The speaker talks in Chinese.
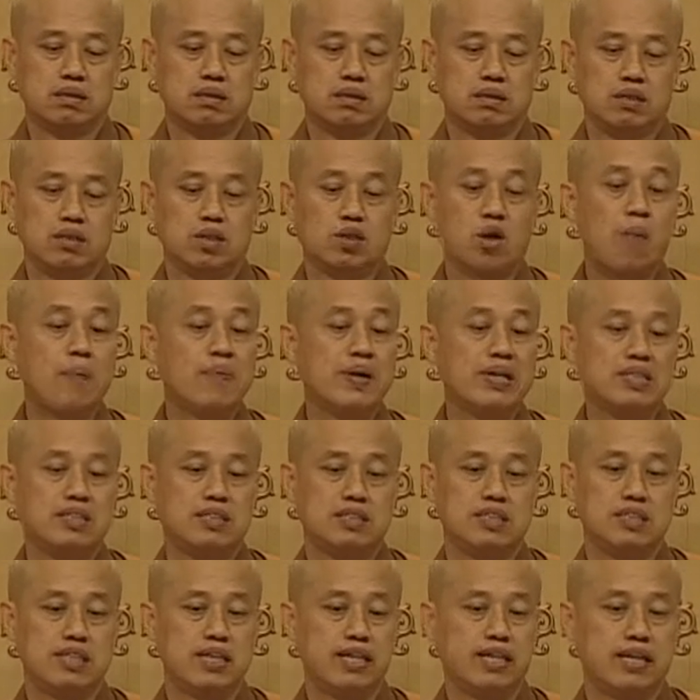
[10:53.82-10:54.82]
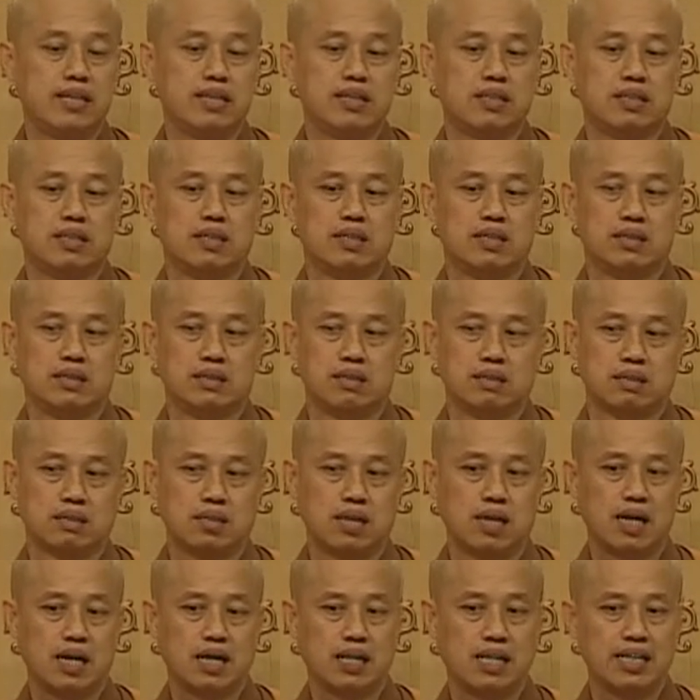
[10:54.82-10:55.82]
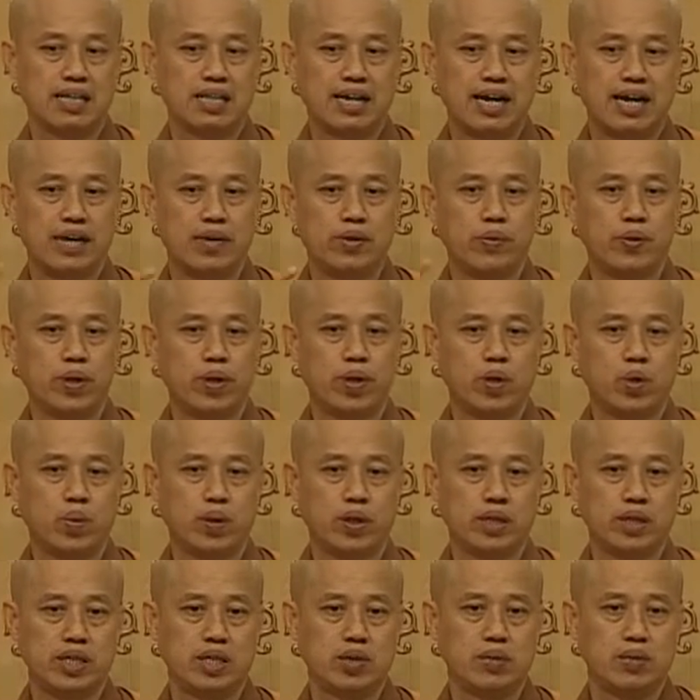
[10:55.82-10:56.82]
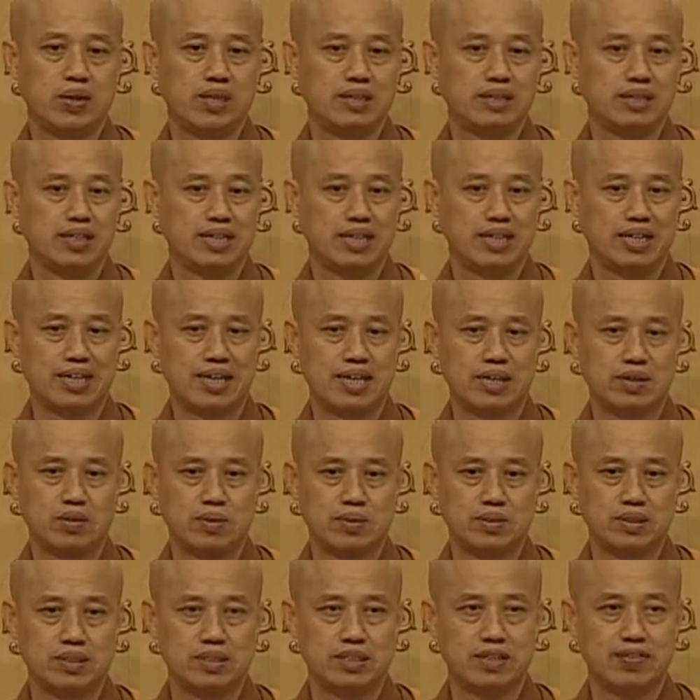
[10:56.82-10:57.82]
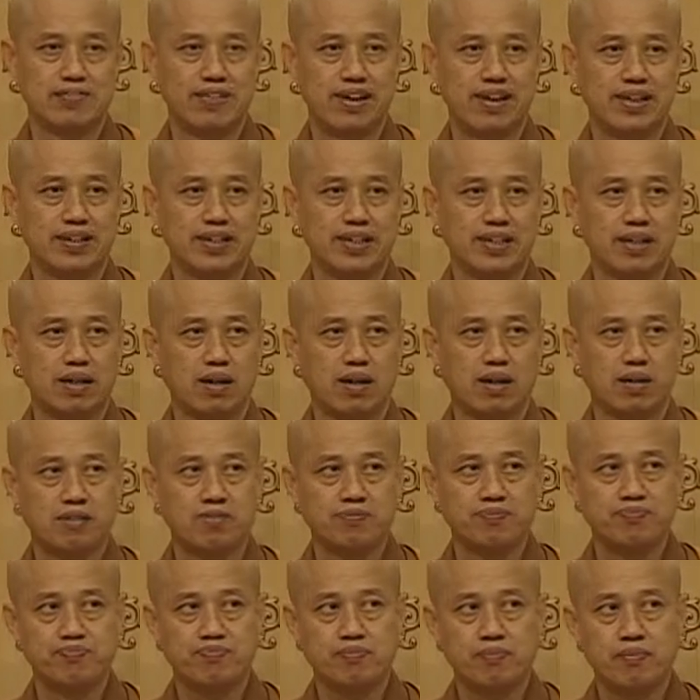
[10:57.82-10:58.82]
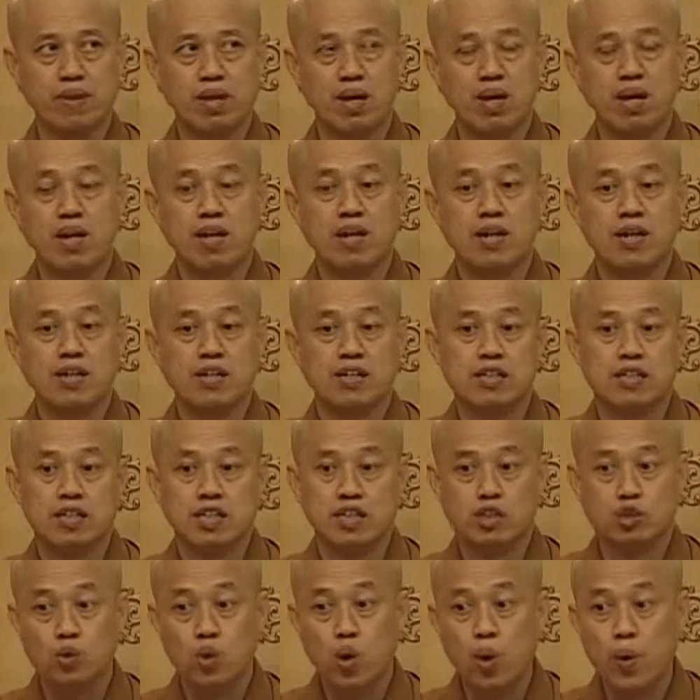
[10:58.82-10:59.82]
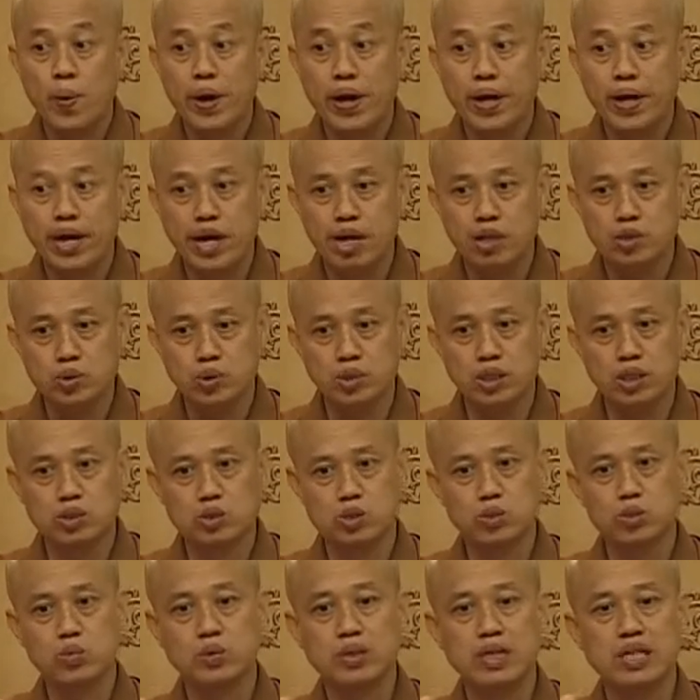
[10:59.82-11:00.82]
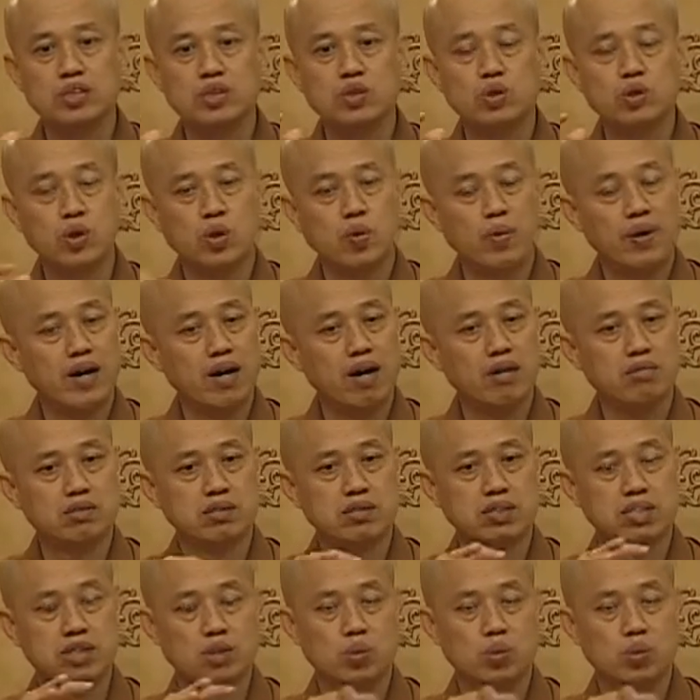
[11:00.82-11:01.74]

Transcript: 你 copy 几页，他应该会有规定。我以前也看过这些法令啊。你如果为了要学术研究，为了自己